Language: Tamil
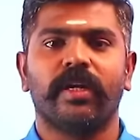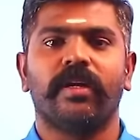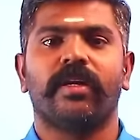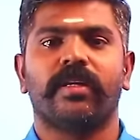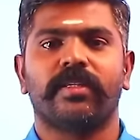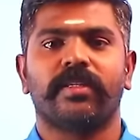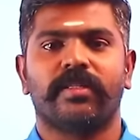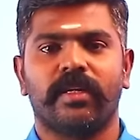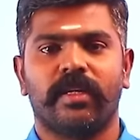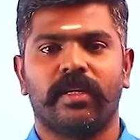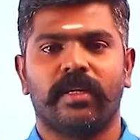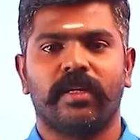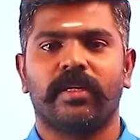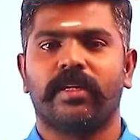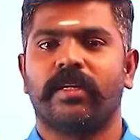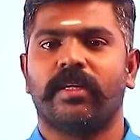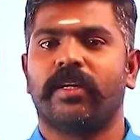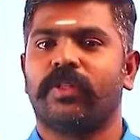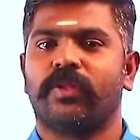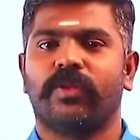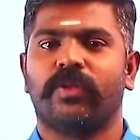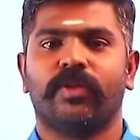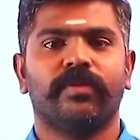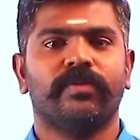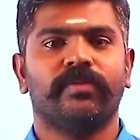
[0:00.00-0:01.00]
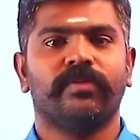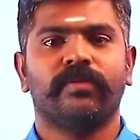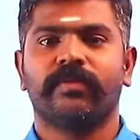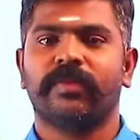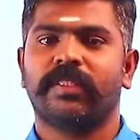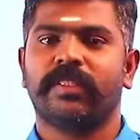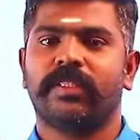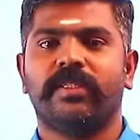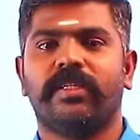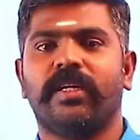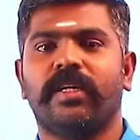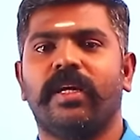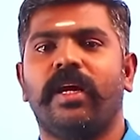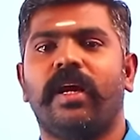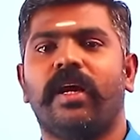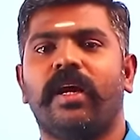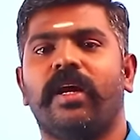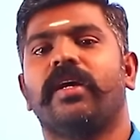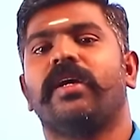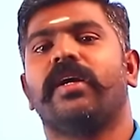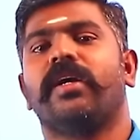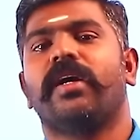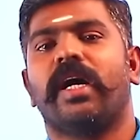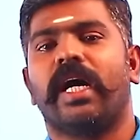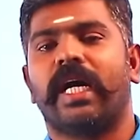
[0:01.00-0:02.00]
இன்ட்ரெஸ்ட்டாக இருக்குன்னு அர்த்தம் சரியா
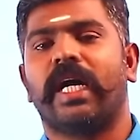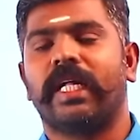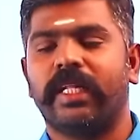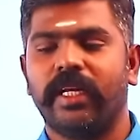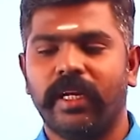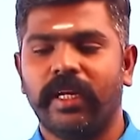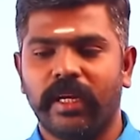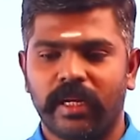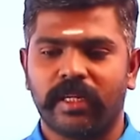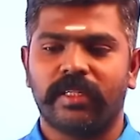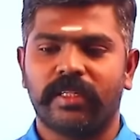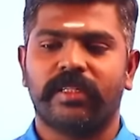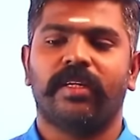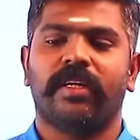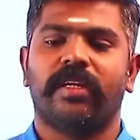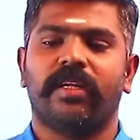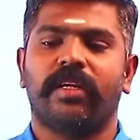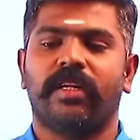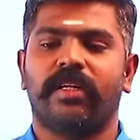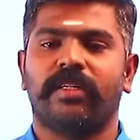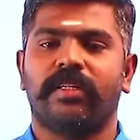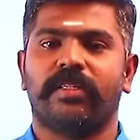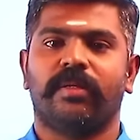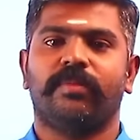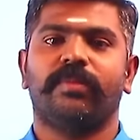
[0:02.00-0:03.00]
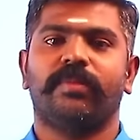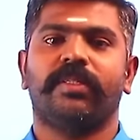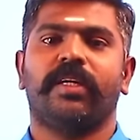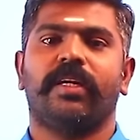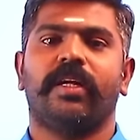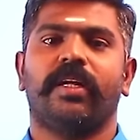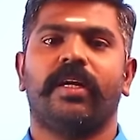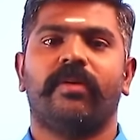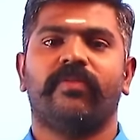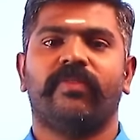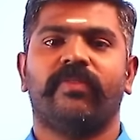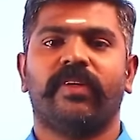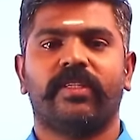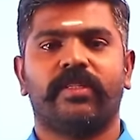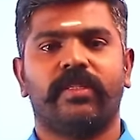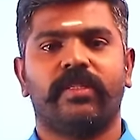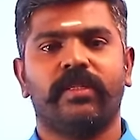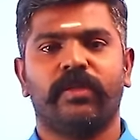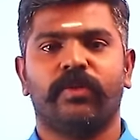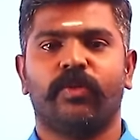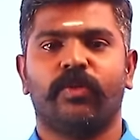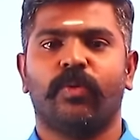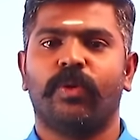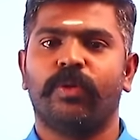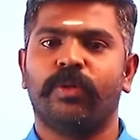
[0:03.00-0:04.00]
அந்த இன்ட்ரெஸ்ட்டாக இருக்கிற சப்ஜெக்டை ஃபஸ்ட்டு
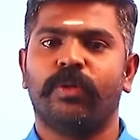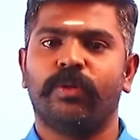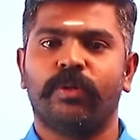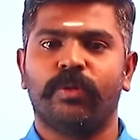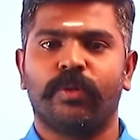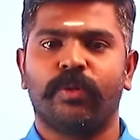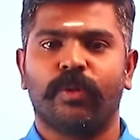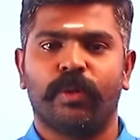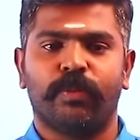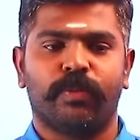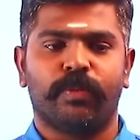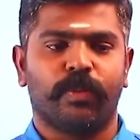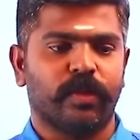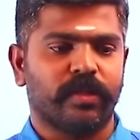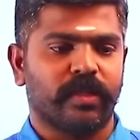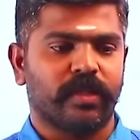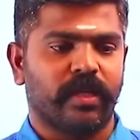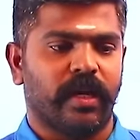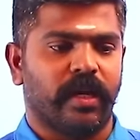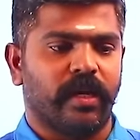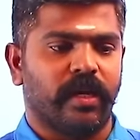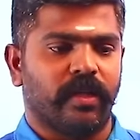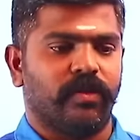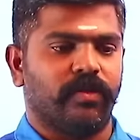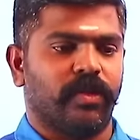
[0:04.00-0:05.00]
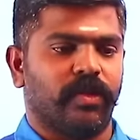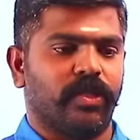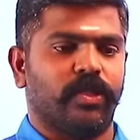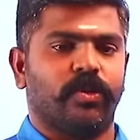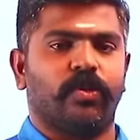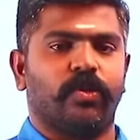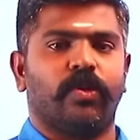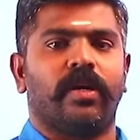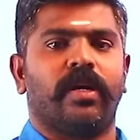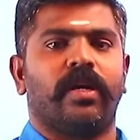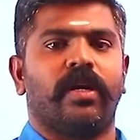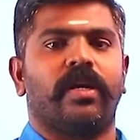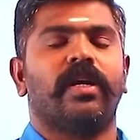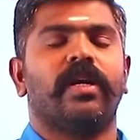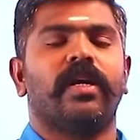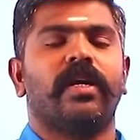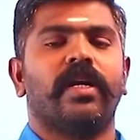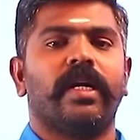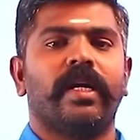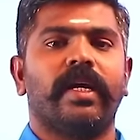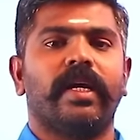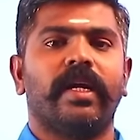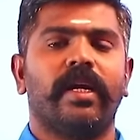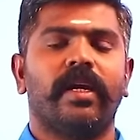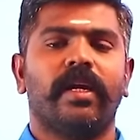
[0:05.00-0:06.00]
ஒரு ஒரு போர்ஷனாக எடுத்து வச்சுக்கோங்க
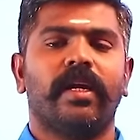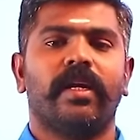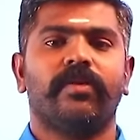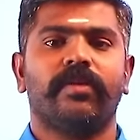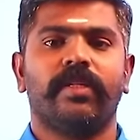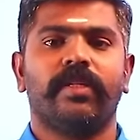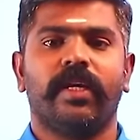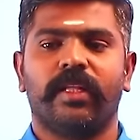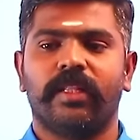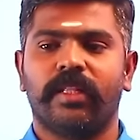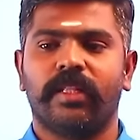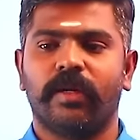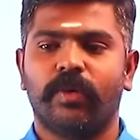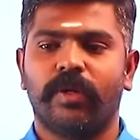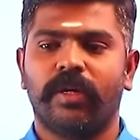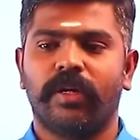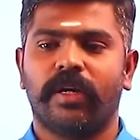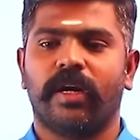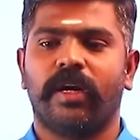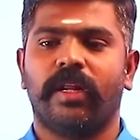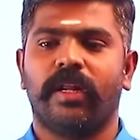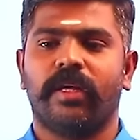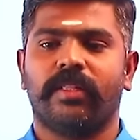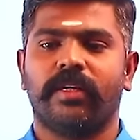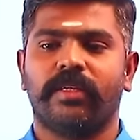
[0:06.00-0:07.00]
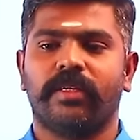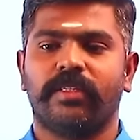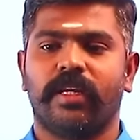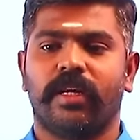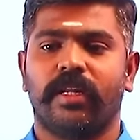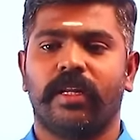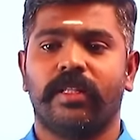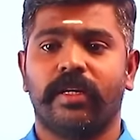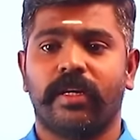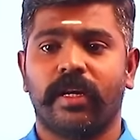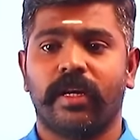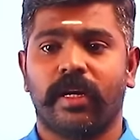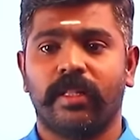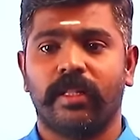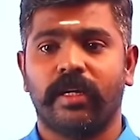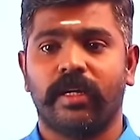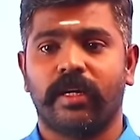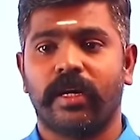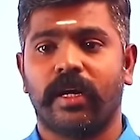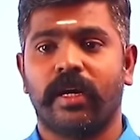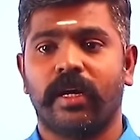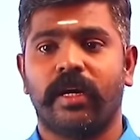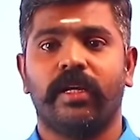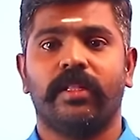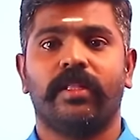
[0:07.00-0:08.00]
ரெண்டாவது எந்த ஒரு காரியத்தையும் செய்கிறதுக்கு அந்த
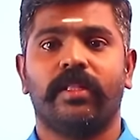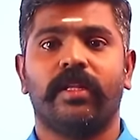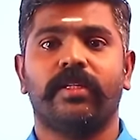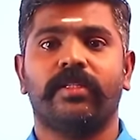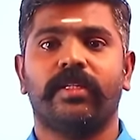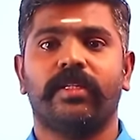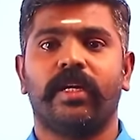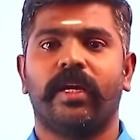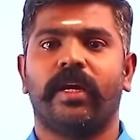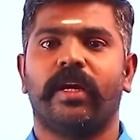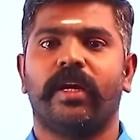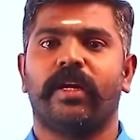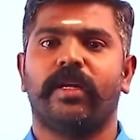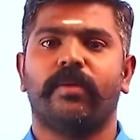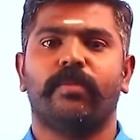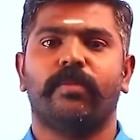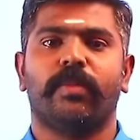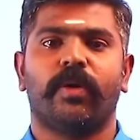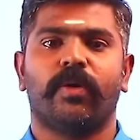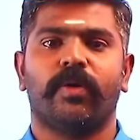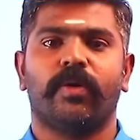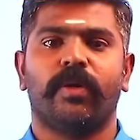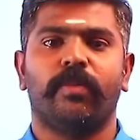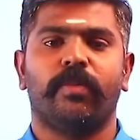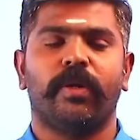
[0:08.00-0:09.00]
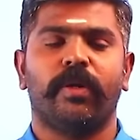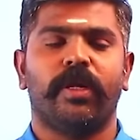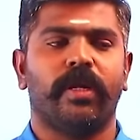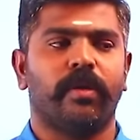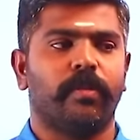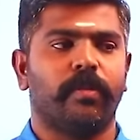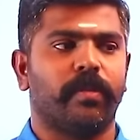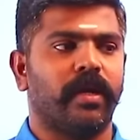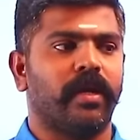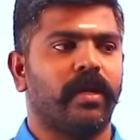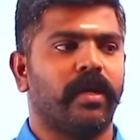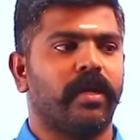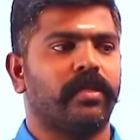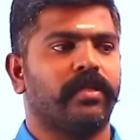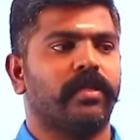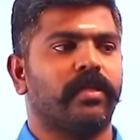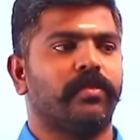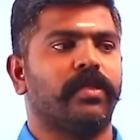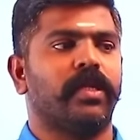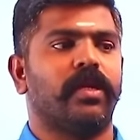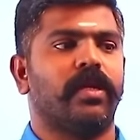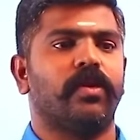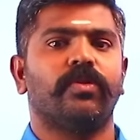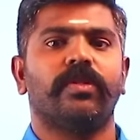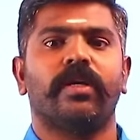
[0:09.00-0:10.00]
காரியத்தில் ஜெயிக்க என்னன்னு பார்க்கணும் இப்போ நீங்கள் படிக்கிற
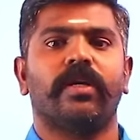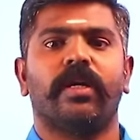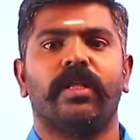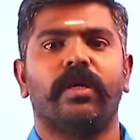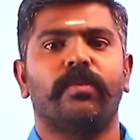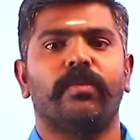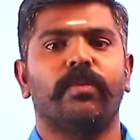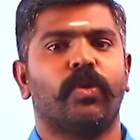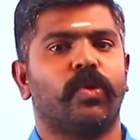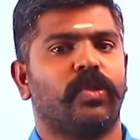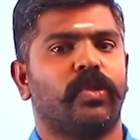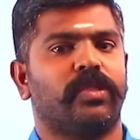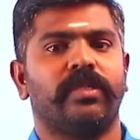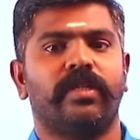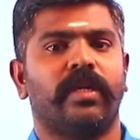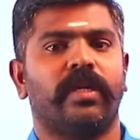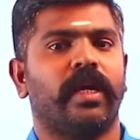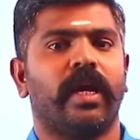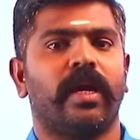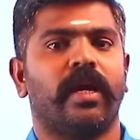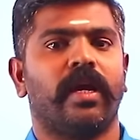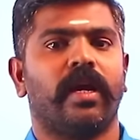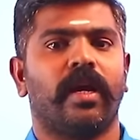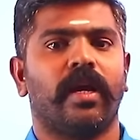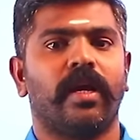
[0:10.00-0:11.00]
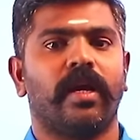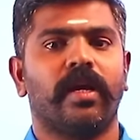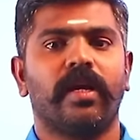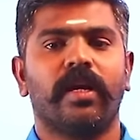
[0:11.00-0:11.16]
சப்ஜெக்ட்டில் வந்து அதிகமாக கொஸ்டின் கேட்கல